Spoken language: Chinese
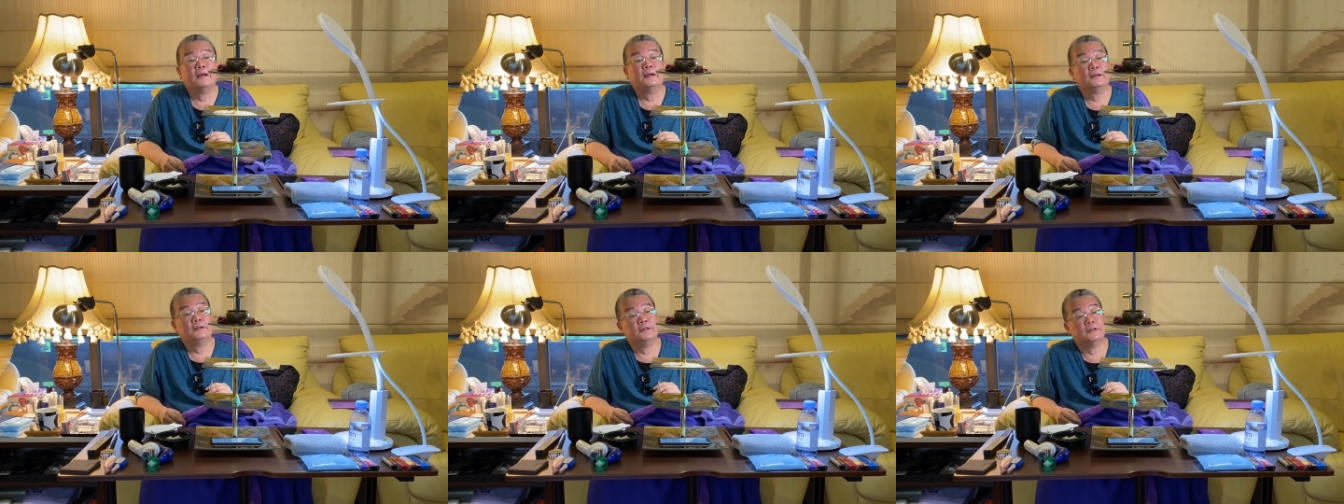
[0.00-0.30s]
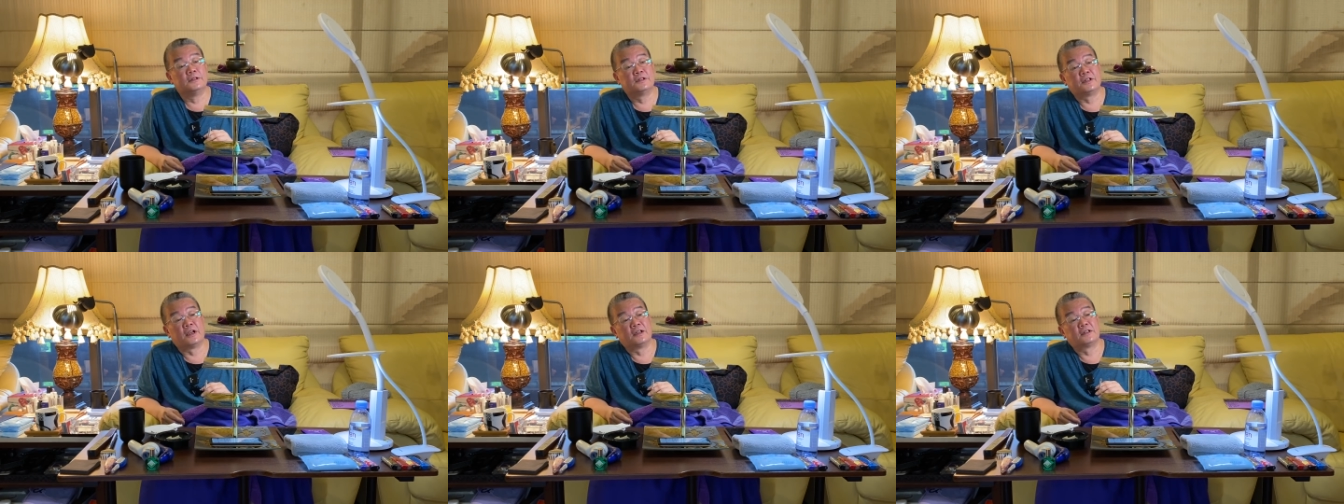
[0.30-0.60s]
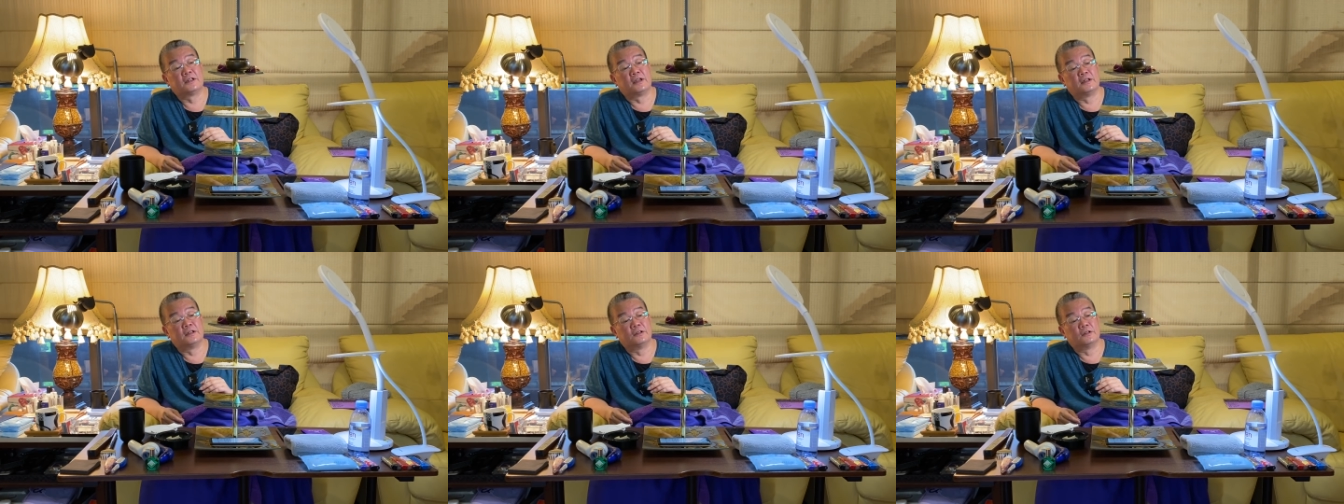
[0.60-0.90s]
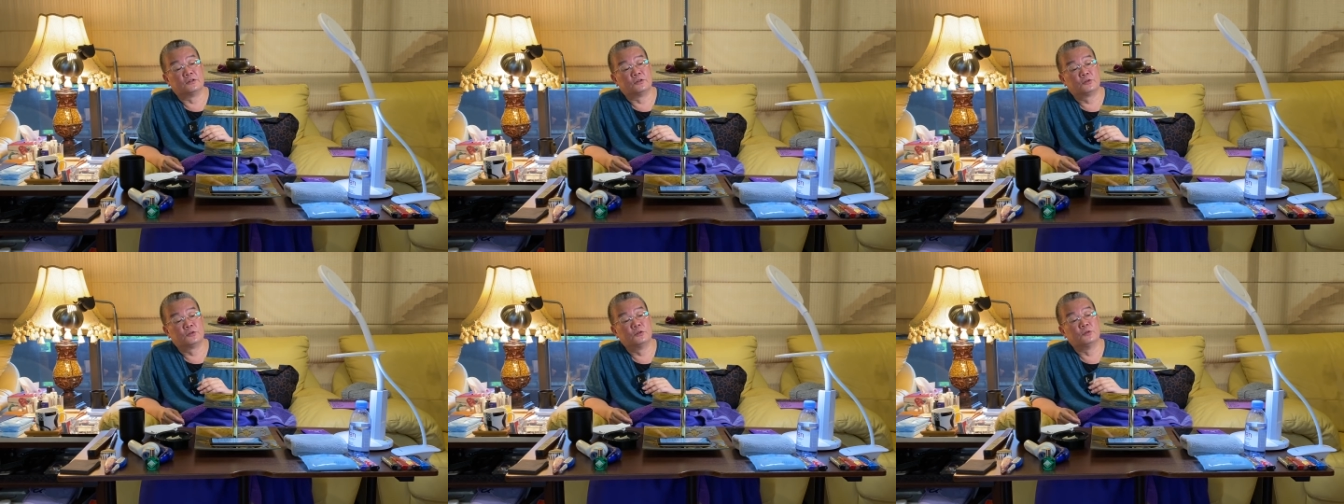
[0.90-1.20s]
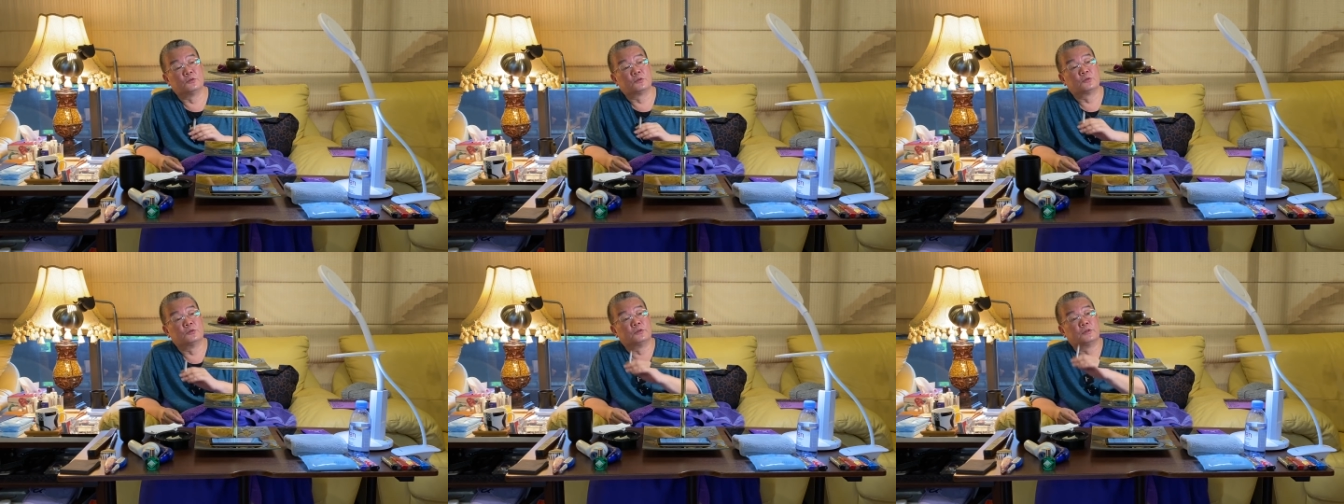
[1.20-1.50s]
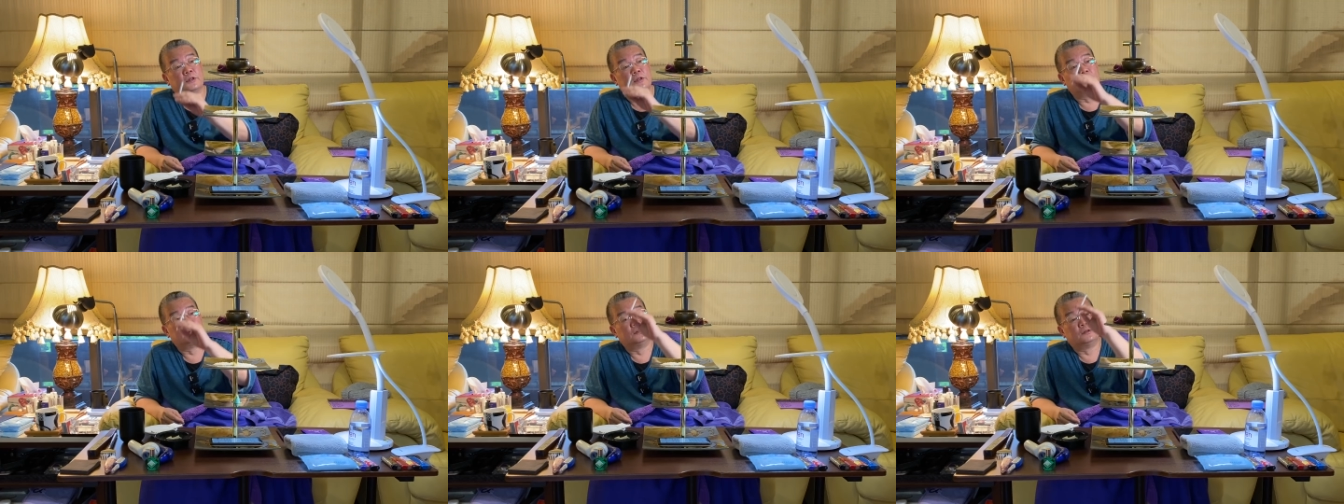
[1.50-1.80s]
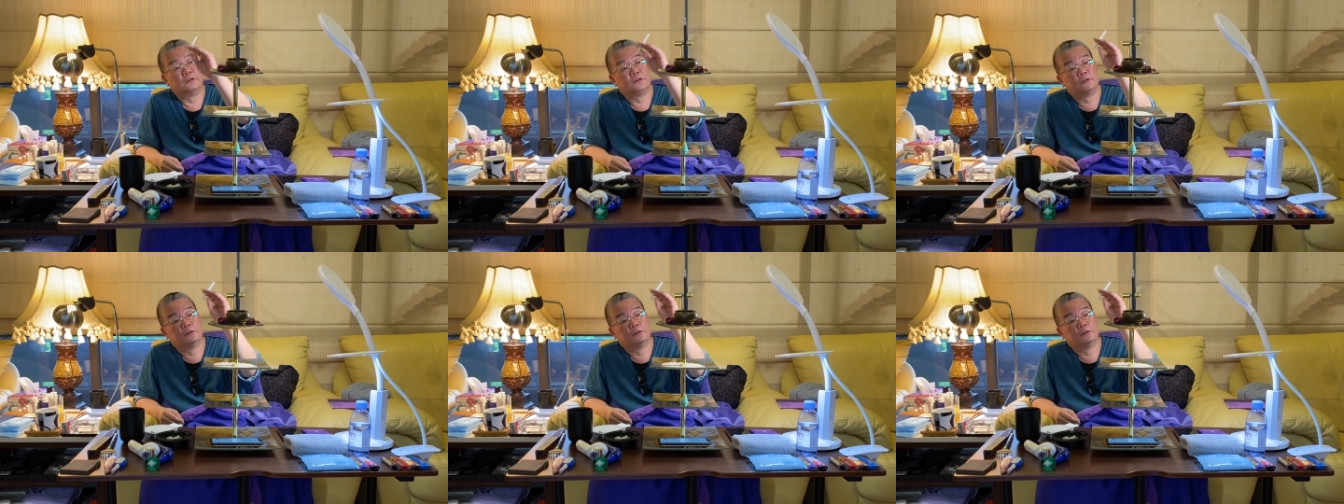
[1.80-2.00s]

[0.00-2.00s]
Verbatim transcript: 你的家宅呢，迅速的哈，